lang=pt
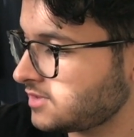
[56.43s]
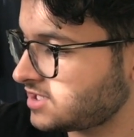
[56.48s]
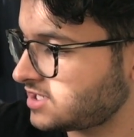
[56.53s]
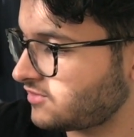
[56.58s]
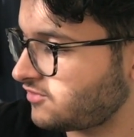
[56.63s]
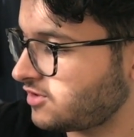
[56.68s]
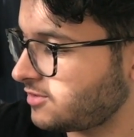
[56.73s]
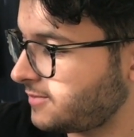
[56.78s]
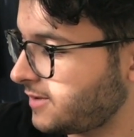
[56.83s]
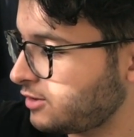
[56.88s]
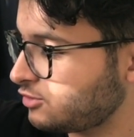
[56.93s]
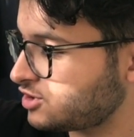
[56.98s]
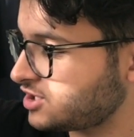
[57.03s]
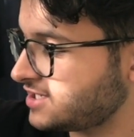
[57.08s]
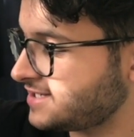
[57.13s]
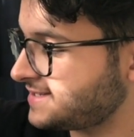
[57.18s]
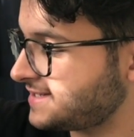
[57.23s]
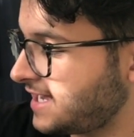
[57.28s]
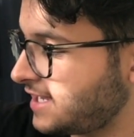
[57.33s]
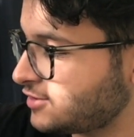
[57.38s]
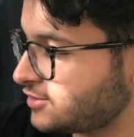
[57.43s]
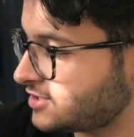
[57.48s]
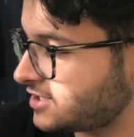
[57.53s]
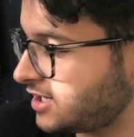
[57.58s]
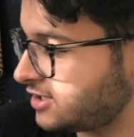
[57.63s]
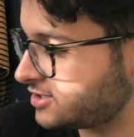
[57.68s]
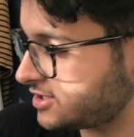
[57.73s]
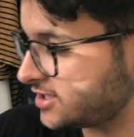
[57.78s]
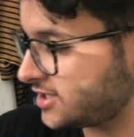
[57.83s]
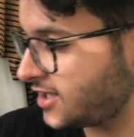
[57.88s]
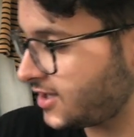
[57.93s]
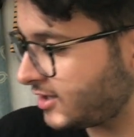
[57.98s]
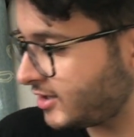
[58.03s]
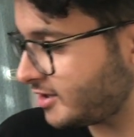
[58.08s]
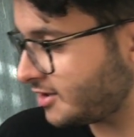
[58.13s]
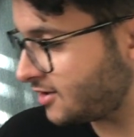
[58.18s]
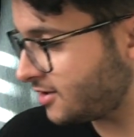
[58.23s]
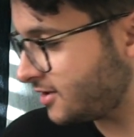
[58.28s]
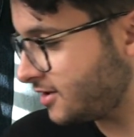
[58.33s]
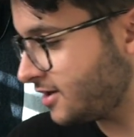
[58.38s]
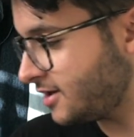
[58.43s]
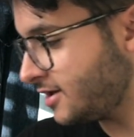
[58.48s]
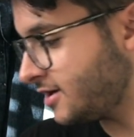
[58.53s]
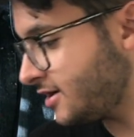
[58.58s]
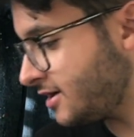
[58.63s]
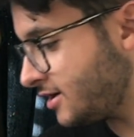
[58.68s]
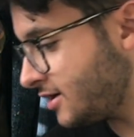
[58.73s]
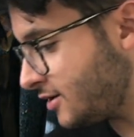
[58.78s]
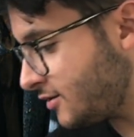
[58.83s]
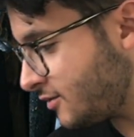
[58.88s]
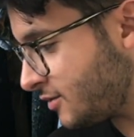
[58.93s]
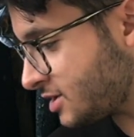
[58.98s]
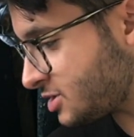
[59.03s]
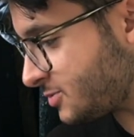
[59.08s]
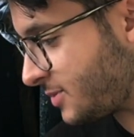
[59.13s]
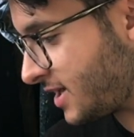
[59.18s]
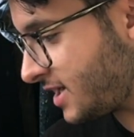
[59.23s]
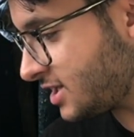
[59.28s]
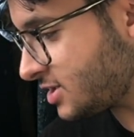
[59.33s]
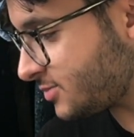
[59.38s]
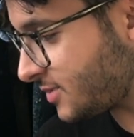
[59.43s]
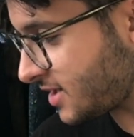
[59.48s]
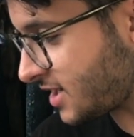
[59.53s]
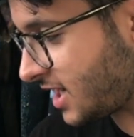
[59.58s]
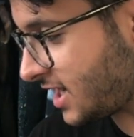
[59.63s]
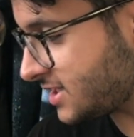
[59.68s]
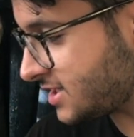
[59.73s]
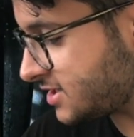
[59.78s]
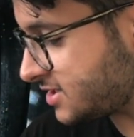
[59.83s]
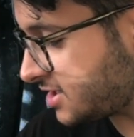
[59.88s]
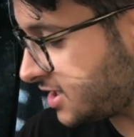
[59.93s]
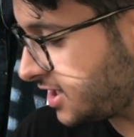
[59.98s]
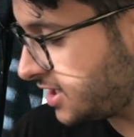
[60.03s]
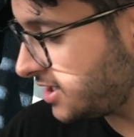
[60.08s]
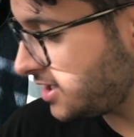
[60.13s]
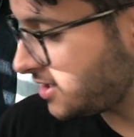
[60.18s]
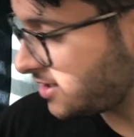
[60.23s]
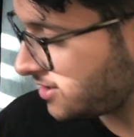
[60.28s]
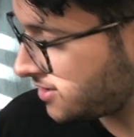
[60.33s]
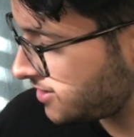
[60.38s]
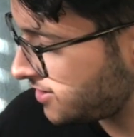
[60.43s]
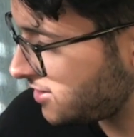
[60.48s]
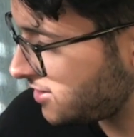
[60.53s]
Já foi bem utilizado já, já dei umas belas pancadas nele.